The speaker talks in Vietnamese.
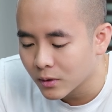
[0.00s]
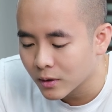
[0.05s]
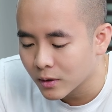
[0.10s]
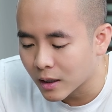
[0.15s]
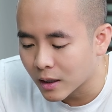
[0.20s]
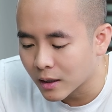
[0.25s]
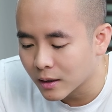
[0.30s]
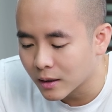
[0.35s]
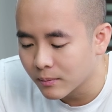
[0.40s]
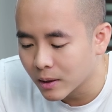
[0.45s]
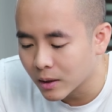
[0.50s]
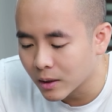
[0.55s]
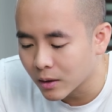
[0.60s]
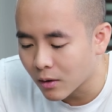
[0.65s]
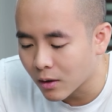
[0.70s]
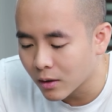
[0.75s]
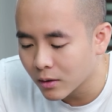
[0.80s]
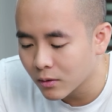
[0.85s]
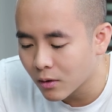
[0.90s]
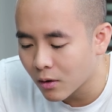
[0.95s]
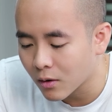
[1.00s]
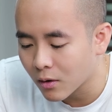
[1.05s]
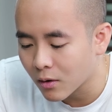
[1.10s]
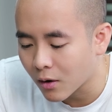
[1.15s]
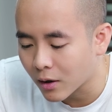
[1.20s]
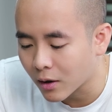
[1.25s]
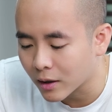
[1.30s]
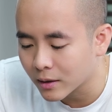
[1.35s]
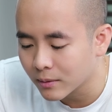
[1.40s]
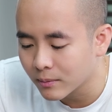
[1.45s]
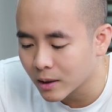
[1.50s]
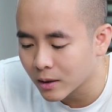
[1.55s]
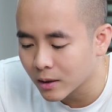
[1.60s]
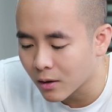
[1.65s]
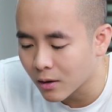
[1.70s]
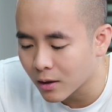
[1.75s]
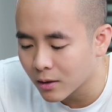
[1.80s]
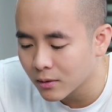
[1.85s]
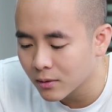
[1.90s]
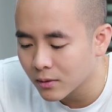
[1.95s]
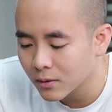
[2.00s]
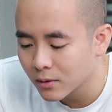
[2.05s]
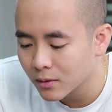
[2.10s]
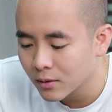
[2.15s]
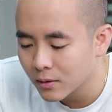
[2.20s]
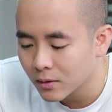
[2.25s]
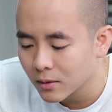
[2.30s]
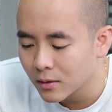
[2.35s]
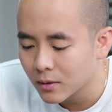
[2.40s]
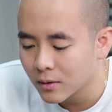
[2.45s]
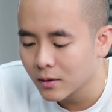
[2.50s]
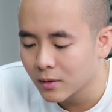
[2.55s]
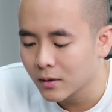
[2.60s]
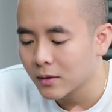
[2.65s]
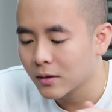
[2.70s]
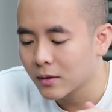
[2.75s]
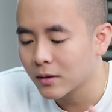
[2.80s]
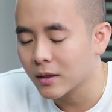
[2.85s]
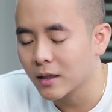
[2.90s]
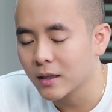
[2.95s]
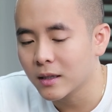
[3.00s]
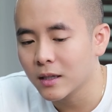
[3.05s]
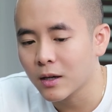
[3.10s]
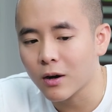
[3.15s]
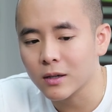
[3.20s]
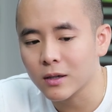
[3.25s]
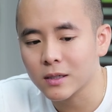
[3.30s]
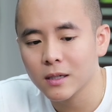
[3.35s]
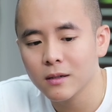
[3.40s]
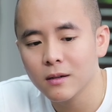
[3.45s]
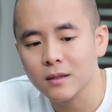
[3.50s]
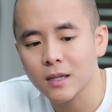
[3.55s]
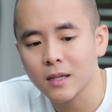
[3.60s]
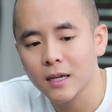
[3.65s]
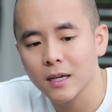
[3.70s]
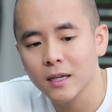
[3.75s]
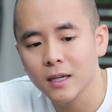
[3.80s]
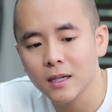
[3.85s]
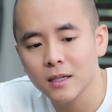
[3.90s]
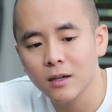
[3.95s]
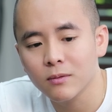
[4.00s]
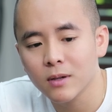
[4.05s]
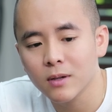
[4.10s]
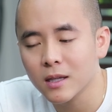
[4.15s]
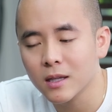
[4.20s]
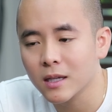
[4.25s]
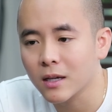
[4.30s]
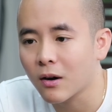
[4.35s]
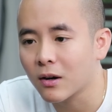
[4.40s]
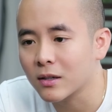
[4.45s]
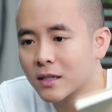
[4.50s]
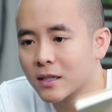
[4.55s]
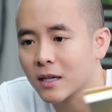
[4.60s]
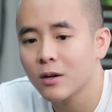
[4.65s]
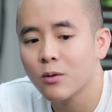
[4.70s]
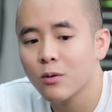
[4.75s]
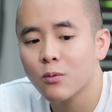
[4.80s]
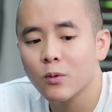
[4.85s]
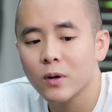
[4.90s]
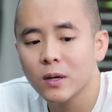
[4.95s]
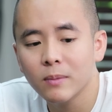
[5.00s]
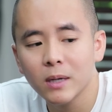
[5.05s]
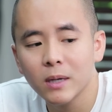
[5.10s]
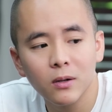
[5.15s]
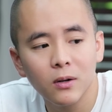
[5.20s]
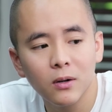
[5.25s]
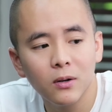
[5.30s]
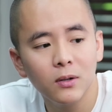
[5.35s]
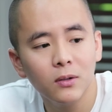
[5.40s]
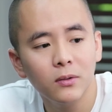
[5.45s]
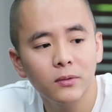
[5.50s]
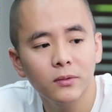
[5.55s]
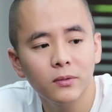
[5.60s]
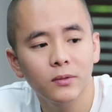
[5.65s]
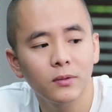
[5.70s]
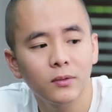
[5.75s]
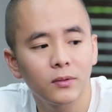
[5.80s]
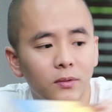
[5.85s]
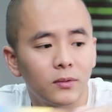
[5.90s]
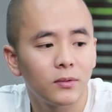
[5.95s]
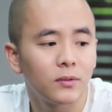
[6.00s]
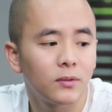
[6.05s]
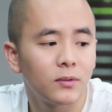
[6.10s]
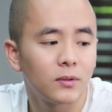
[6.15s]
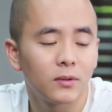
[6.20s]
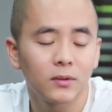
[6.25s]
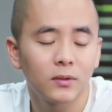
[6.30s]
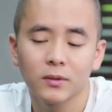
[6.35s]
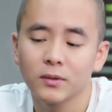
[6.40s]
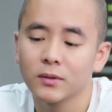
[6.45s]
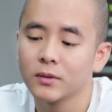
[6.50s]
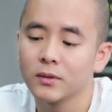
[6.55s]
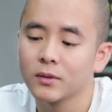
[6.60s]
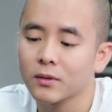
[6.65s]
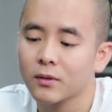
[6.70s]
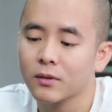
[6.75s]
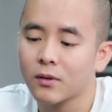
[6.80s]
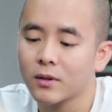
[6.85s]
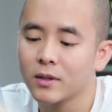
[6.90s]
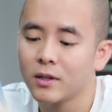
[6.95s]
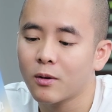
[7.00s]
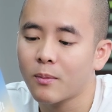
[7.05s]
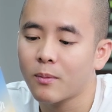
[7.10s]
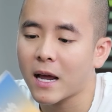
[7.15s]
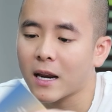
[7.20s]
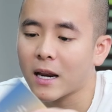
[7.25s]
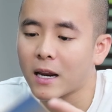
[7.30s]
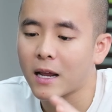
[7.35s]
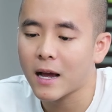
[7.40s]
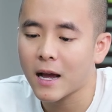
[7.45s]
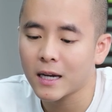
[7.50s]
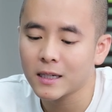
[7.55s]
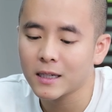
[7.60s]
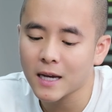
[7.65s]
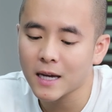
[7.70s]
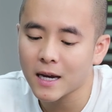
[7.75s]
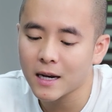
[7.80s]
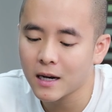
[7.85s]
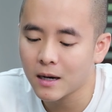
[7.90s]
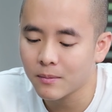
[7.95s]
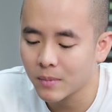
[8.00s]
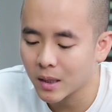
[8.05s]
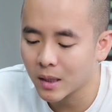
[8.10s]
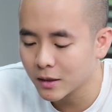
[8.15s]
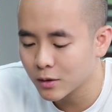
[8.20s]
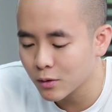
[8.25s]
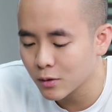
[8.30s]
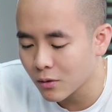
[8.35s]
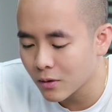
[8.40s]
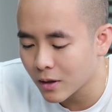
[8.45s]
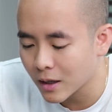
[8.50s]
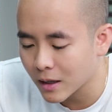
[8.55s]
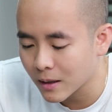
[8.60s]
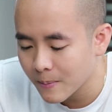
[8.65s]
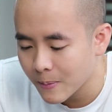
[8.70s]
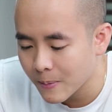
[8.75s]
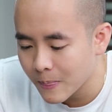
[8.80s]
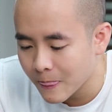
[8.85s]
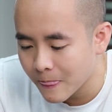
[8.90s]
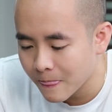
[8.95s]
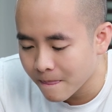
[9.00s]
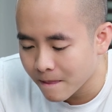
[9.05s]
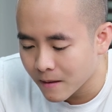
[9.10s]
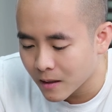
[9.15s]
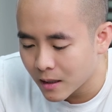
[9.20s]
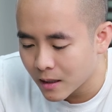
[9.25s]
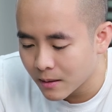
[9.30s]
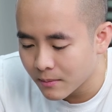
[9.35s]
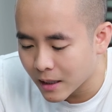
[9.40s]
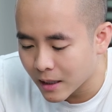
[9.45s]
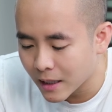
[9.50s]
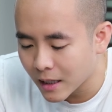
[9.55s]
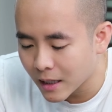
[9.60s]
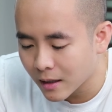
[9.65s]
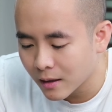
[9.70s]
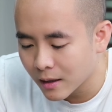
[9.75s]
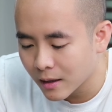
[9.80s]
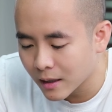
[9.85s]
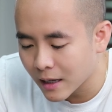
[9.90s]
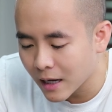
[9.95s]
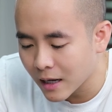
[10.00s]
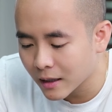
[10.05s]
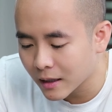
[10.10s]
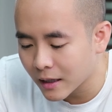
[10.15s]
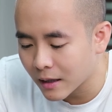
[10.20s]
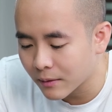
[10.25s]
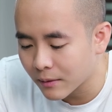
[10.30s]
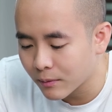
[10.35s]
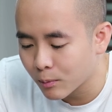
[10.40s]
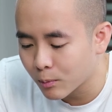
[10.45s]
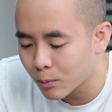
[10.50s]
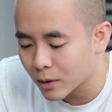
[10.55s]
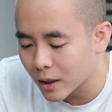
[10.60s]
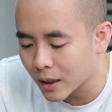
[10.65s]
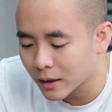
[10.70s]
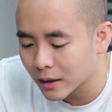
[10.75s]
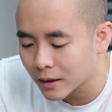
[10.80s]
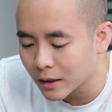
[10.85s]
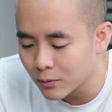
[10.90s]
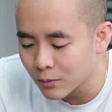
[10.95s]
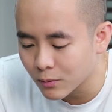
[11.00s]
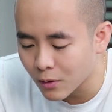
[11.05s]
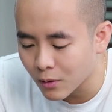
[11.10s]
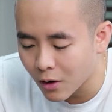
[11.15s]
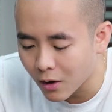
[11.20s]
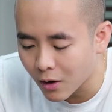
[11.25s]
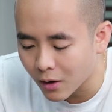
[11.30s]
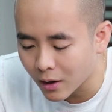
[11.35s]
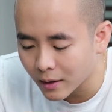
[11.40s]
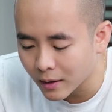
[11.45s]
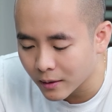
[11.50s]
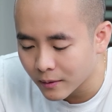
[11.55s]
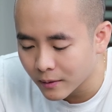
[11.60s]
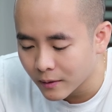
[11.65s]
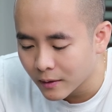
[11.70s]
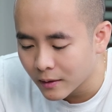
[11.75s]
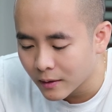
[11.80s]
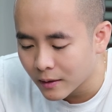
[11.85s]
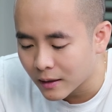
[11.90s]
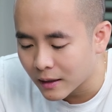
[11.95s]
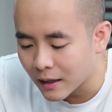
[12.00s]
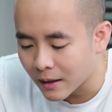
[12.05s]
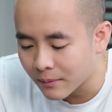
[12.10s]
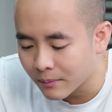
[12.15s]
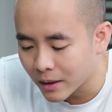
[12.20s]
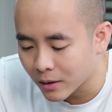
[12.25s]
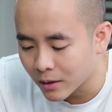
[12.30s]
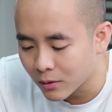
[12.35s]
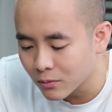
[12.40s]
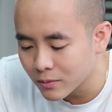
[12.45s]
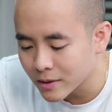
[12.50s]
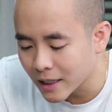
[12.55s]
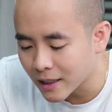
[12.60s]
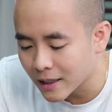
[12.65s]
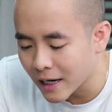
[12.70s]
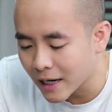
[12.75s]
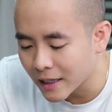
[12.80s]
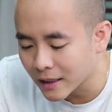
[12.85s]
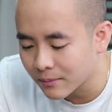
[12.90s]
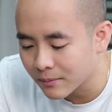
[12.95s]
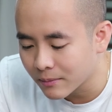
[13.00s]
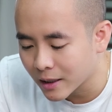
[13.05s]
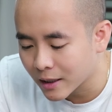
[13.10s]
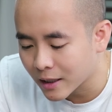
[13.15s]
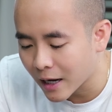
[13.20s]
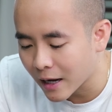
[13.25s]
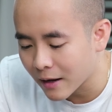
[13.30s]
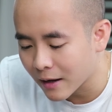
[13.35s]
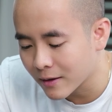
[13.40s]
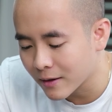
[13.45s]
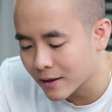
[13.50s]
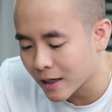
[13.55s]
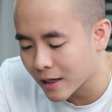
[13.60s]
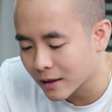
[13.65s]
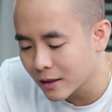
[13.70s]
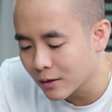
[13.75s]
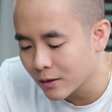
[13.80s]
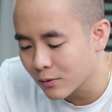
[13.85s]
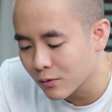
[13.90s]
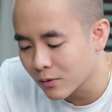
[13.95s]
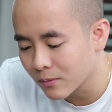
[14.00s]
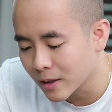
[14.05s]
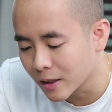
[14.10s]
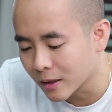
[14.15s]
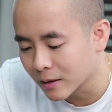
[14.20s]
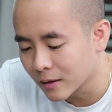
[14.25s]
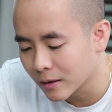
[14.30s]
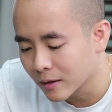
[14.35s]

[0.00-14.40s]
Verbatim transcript: Cần thì mình nói thôi, họ hỏi thì mình nói thôi. Đấy, thì họ sẽ được thể hiện nhiều nhất, thì họ sẽ yêu quý mình thôi. Còn nhiều bạn là hay sai lầm ở cái chỗ là khi mà nghe người khác kể về một thành tựu của họ ấy, là mình cũng tranh lanh để mình kể về thành tựu của mình,